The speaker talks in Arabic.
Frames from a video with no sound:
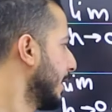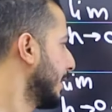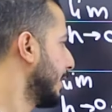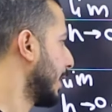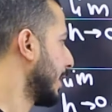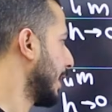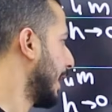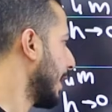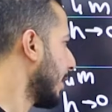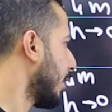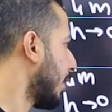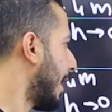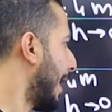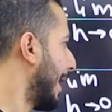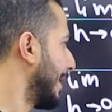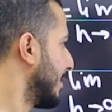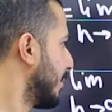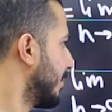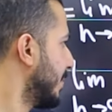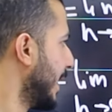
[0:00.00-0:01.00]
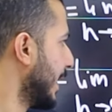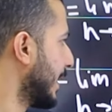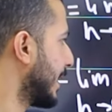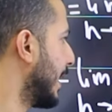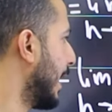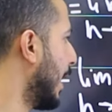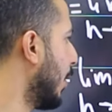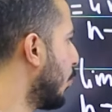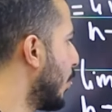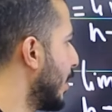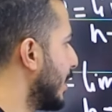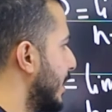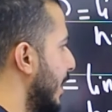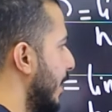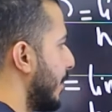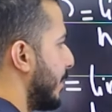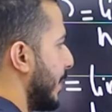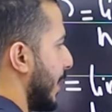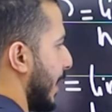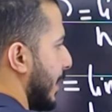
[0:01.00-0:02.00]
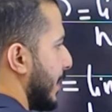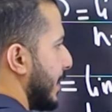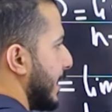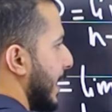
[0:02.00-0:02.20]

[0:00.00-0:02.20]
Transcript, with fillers: يلا على القاعده بنحكي الاول تربيع